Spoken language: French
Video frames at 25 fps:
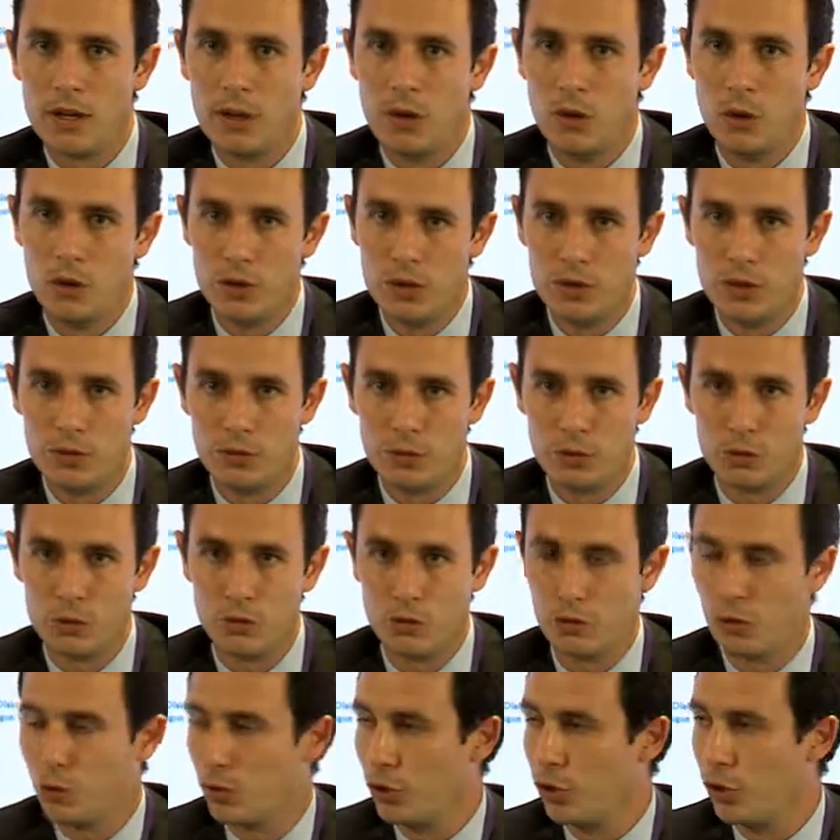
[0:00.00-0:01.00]
au niveau
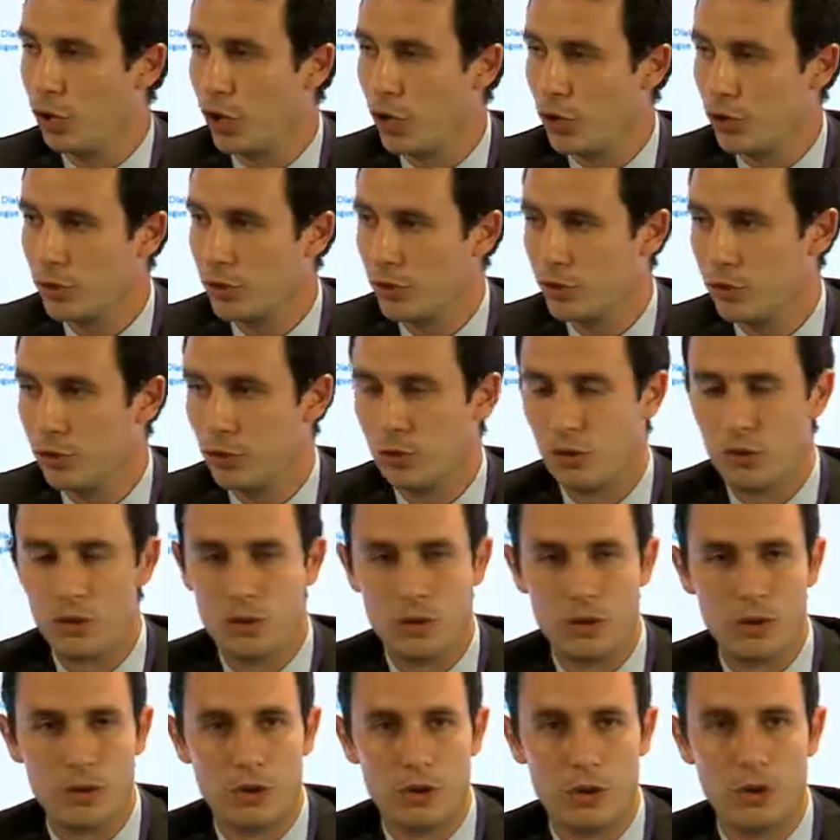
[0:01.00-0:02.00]
de grandes
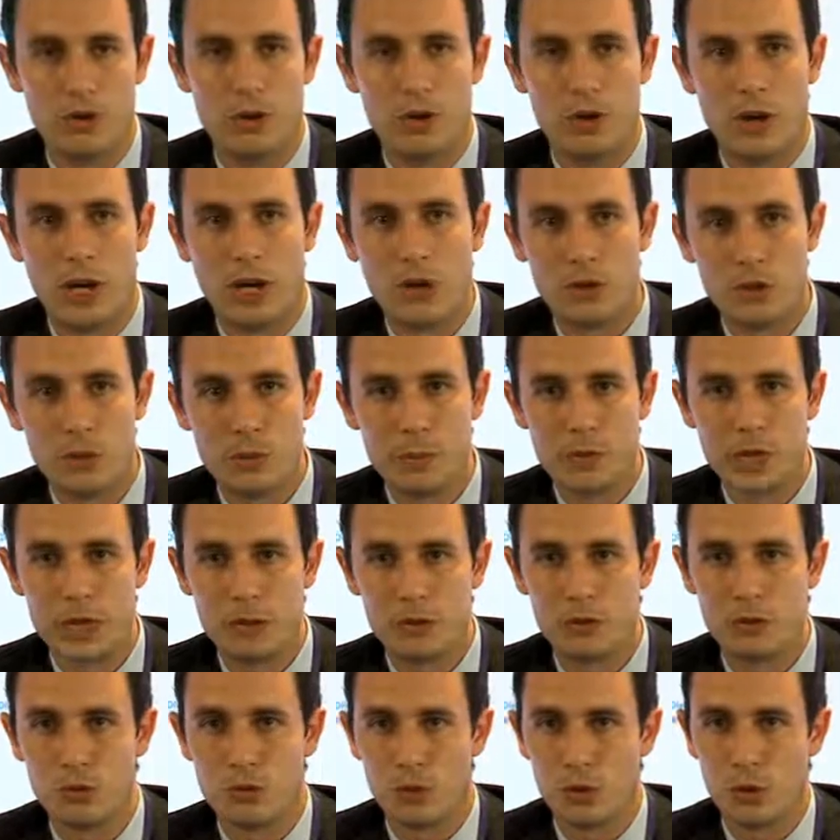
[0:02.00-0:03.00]
euh,
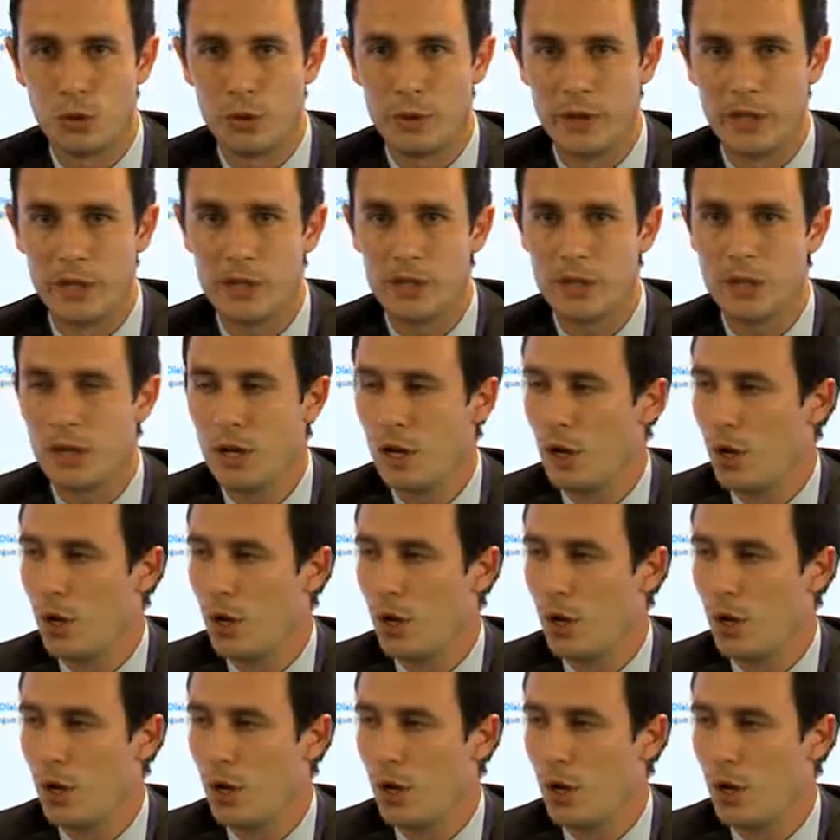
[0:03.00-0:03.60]
agglomérations urbaines